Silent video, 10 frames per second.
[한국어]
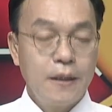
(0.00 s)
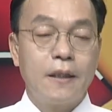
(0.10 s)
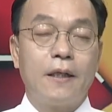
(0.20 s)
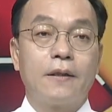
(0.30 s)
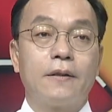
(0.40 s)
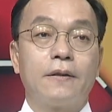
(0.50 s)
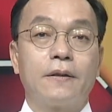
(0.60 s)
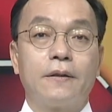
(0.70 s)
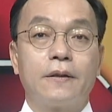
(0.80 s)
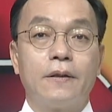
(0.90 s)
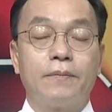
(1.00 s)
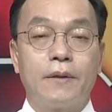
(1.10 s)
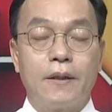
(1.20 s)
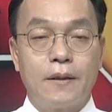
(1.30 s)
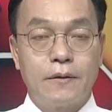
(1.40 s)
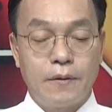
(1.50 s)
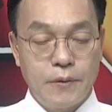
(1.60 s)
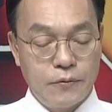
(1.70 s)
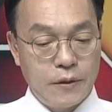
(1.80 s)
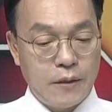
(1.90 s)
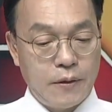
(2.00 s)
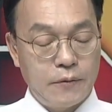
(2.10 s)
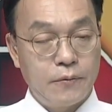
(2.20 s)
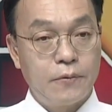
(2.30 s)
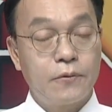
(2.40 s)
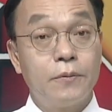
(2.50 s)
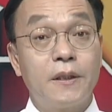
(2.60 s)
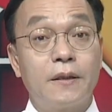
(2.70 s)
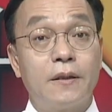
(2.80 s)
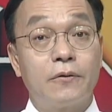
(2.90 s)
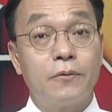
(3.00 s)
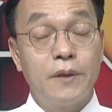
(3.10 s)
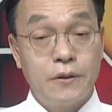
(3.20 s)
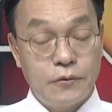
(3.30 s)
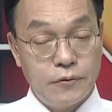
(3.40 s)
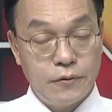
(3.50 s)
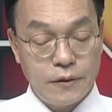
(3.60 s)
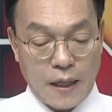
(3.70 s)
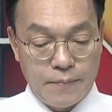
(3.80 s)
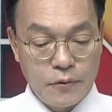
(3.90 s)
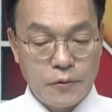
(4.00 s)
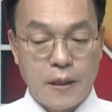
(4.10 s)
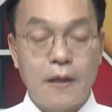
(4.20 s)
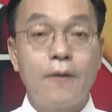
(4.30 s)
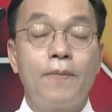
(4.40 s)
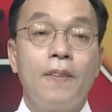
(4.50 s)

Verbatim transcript: 예, 그런 그 기업들의 설비 투자와 또 소비자들의 소비 지출 감소가